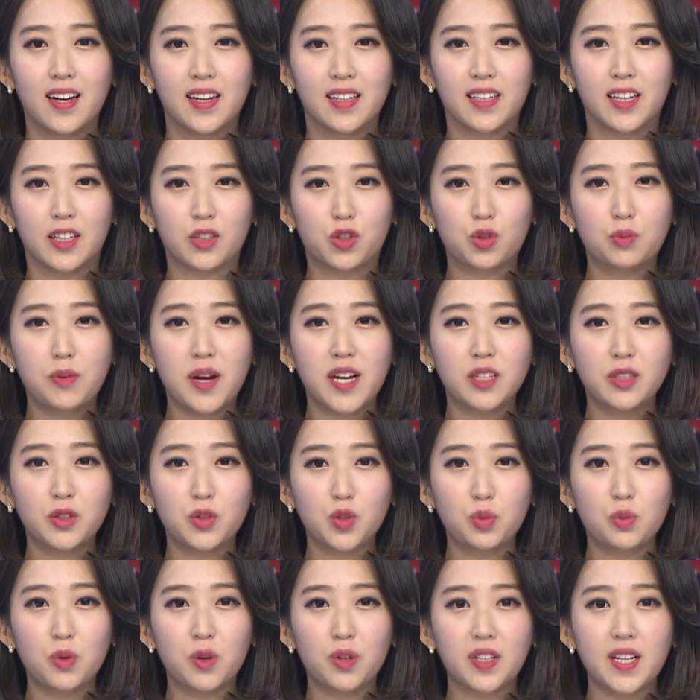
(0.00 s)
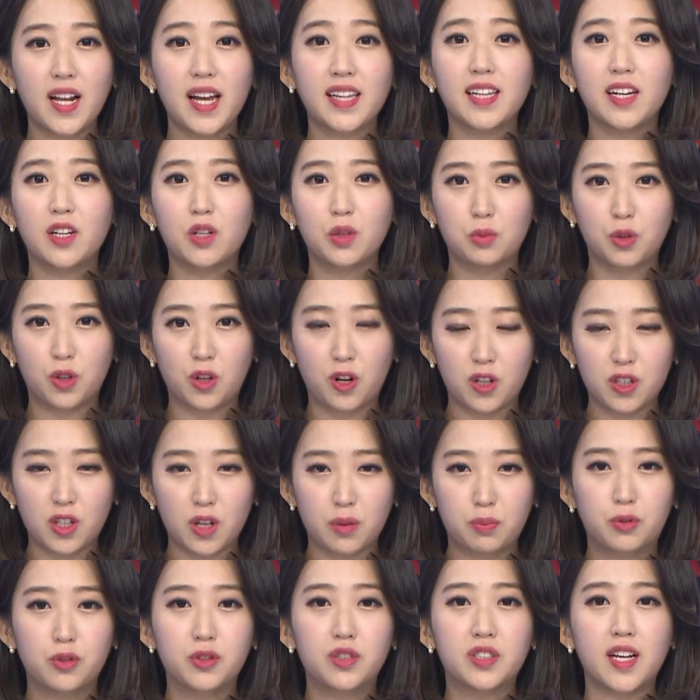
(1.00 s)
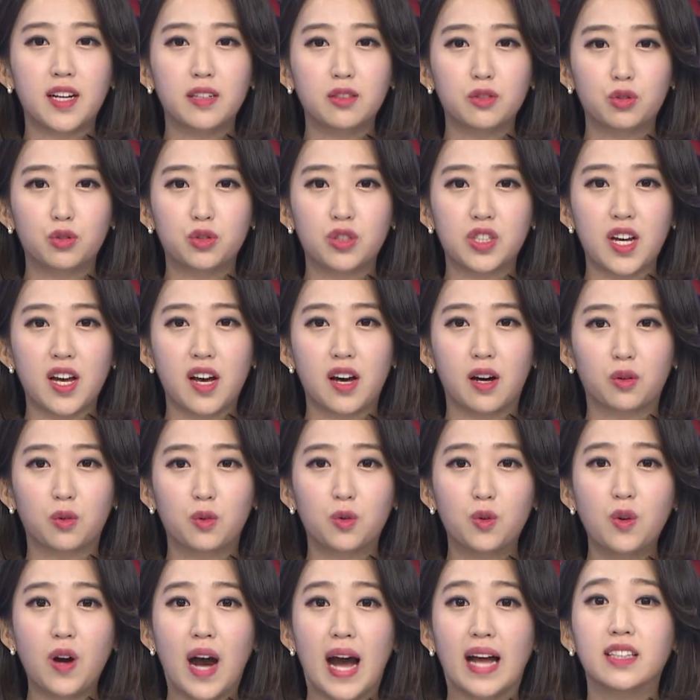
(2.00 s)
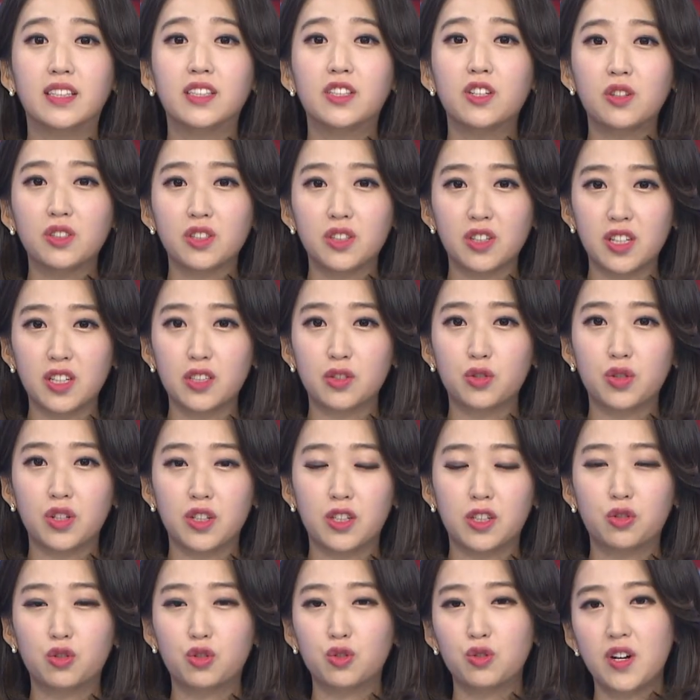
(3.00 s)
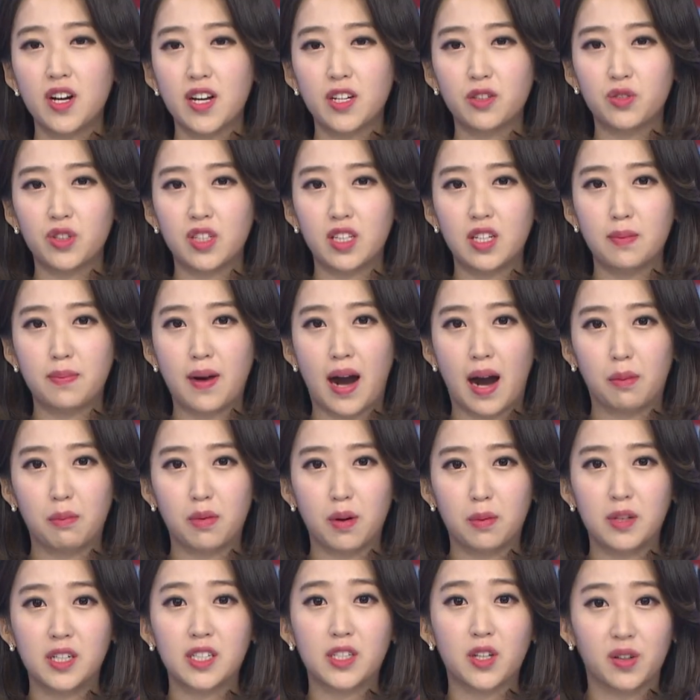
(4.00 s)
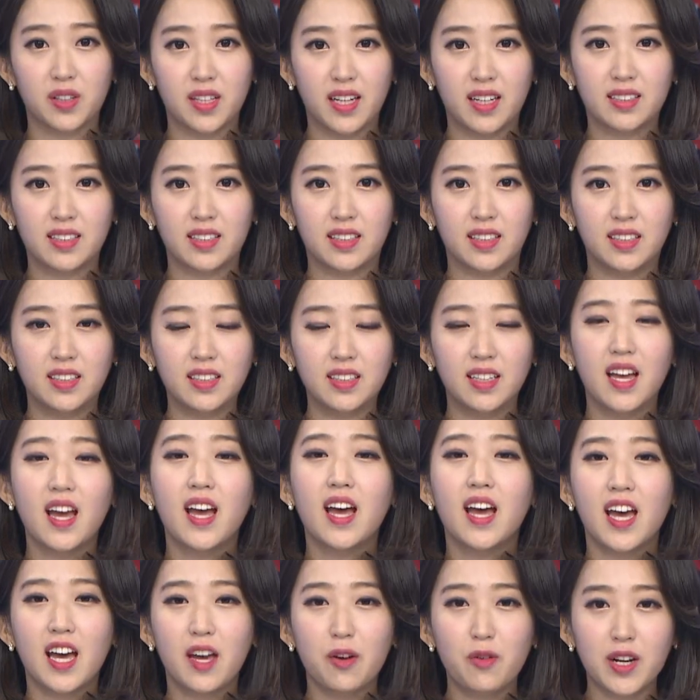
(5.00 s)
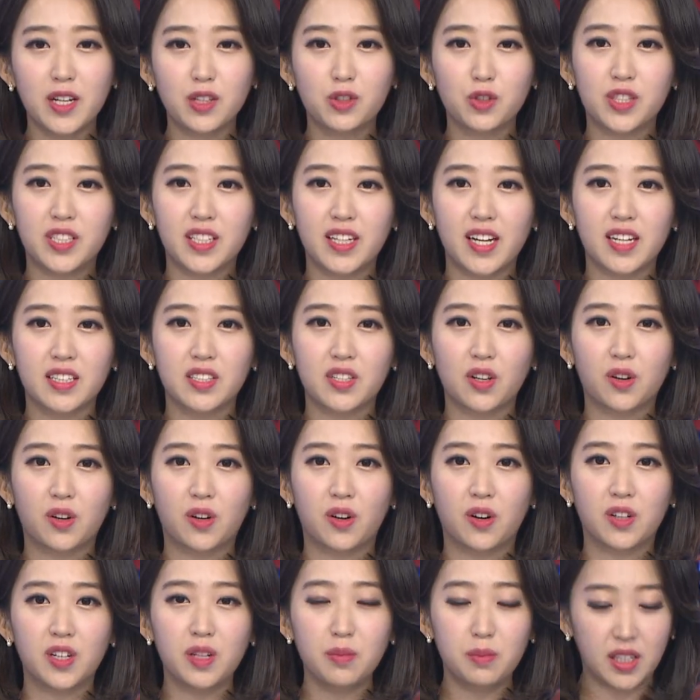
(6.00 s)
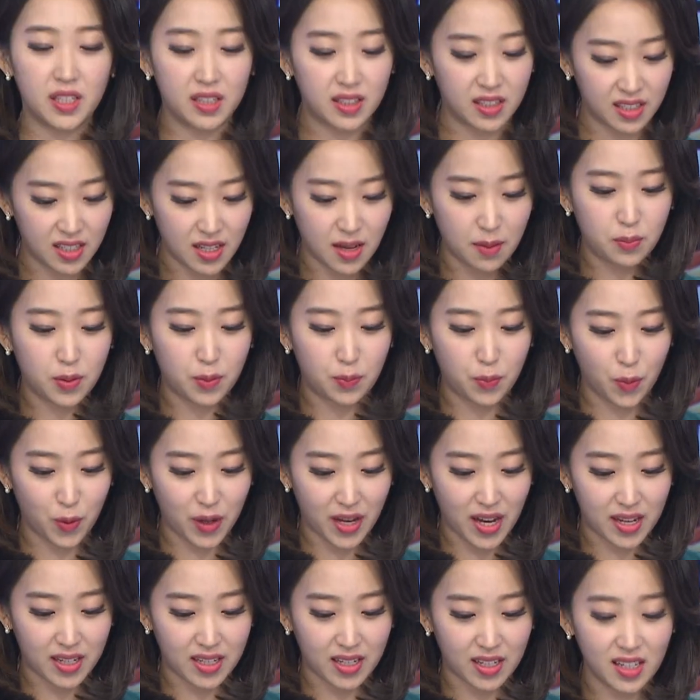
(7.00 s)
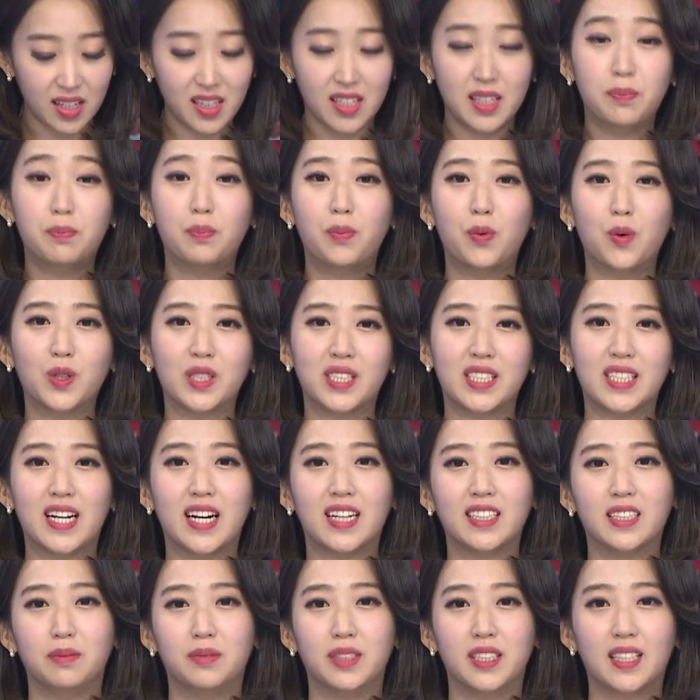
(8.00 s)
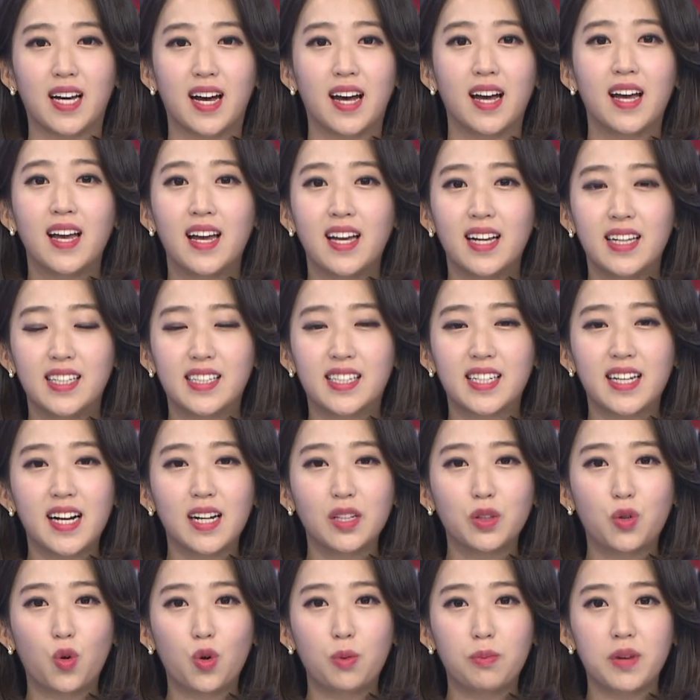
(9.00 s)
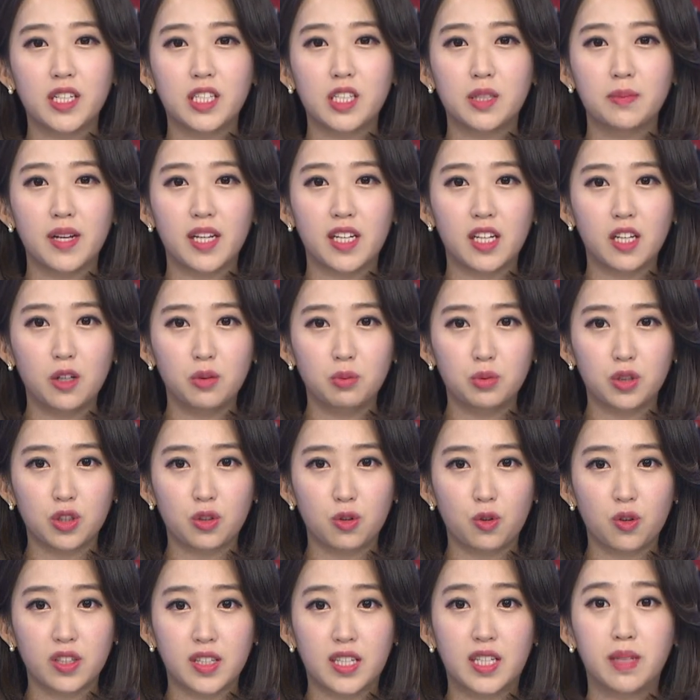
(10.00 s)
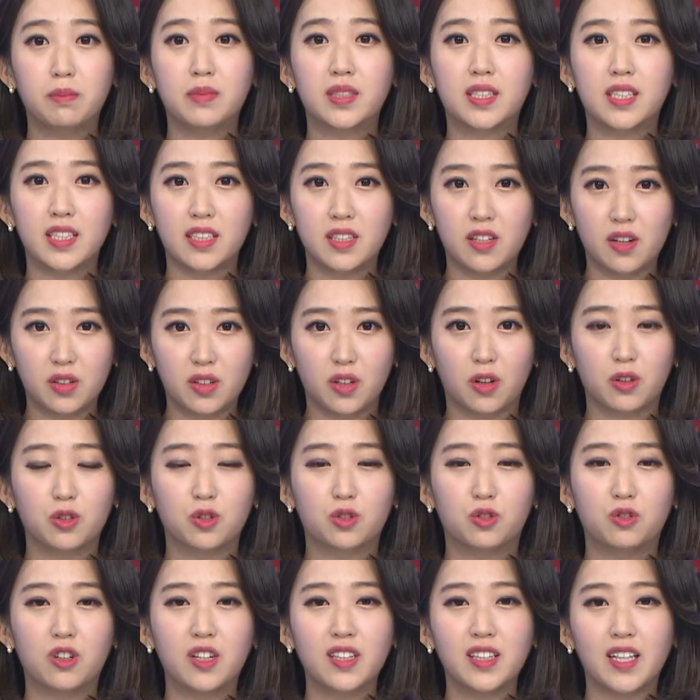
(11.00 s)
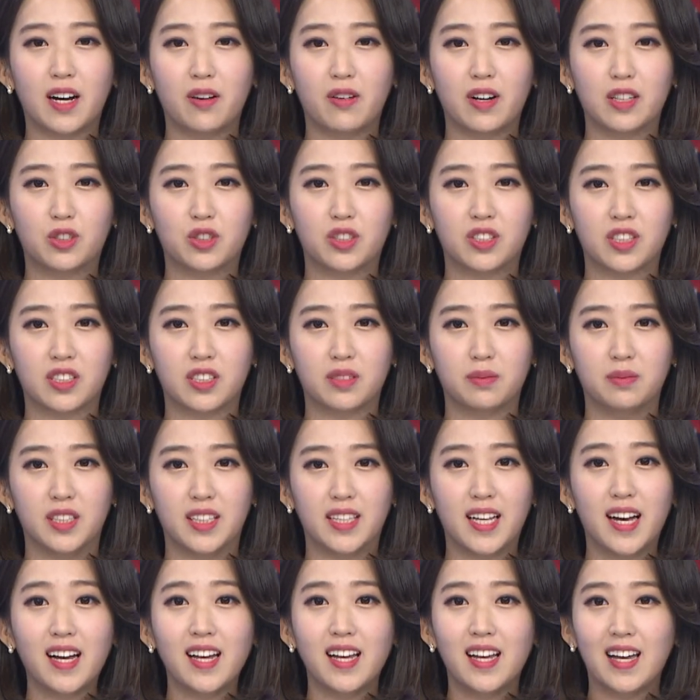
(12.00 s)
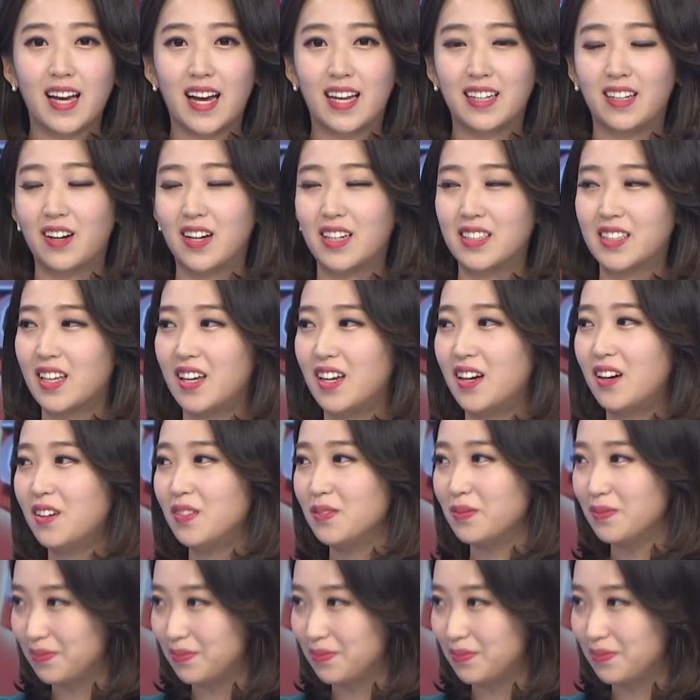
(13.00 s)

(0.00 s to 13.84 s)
네, 수많은 종목을 하나로 묶어서 분산 투자하고 안정적인 수익을 추구할 수 있는 방법을 전해드리는 해외 주식의 첫걸음 ETF 뽀개기 입보 시간입니다. 이 시간 도움 말씀에 키움증권 김진영 연구원 나와주셨습니다. 안녕하세요.